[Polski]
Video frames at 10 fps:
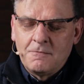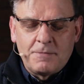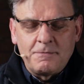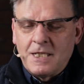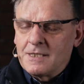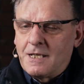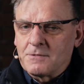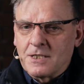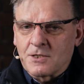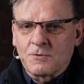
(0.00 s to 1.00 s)
Pamiętam
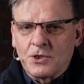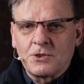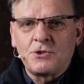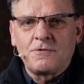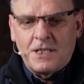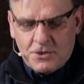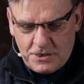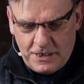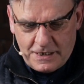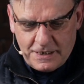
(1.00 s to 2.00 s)
ten złoty
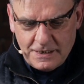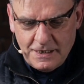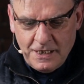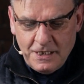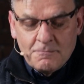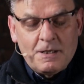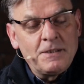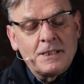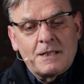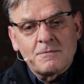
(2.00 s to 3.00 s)
świecznik,
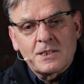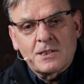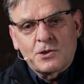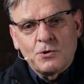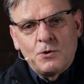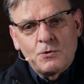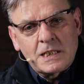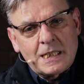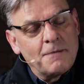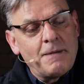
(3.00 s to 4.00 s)
pamiętam stół
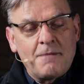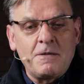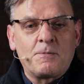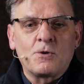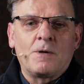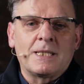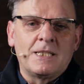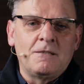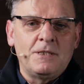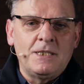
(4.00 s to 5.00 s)
z chlebami
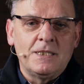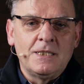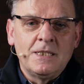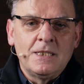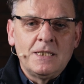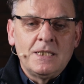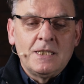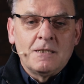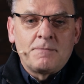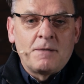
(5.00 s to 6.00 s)
pokładnymi,
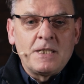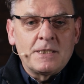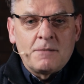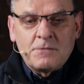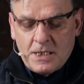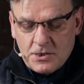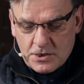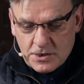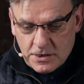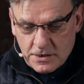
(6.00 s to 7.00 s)
pamiętam też